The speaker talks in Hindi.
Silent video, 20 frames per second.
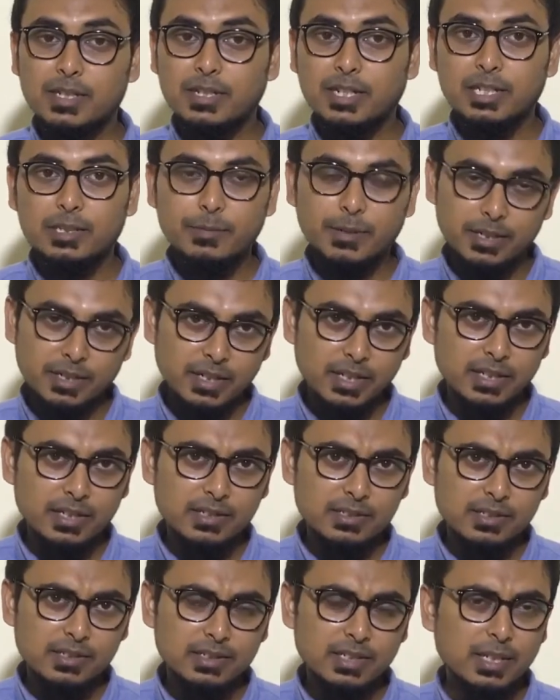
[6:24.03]
ज़्यादा एक्सपेक्ट नहीं कर
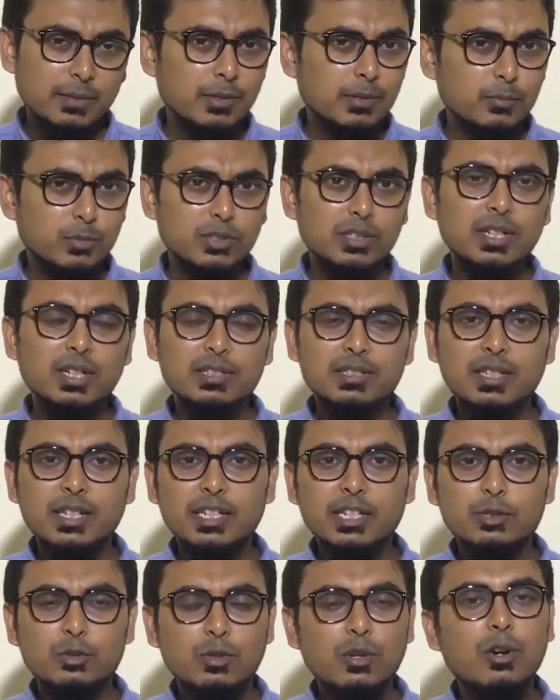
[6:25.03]
सकते बट मुझे लगता है
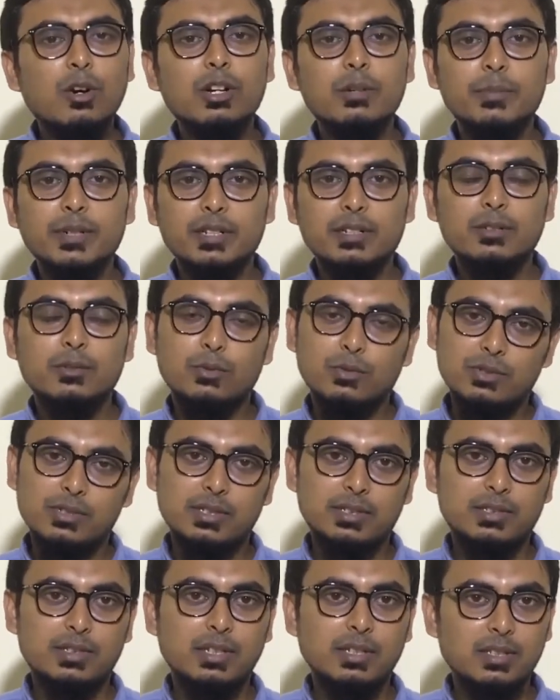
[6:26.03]
कि थोड़ा और बेटर हो
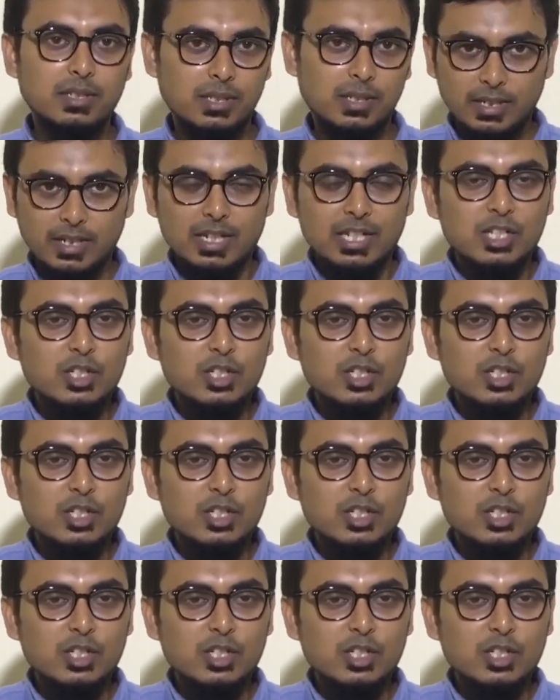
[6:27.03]
सकता था